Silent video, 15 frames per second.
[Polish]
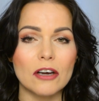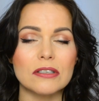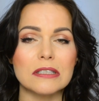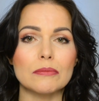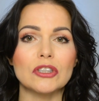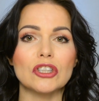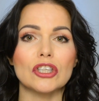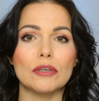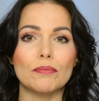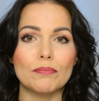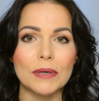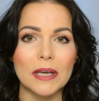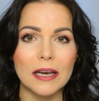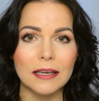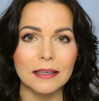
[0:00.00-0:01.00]
kosmetyki
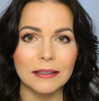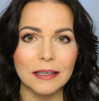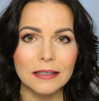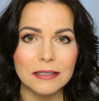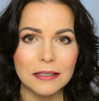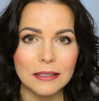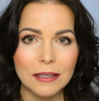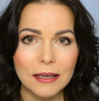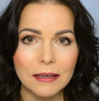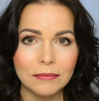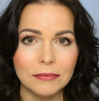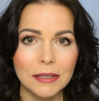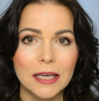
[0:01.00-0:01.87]
pielęgnacyjne,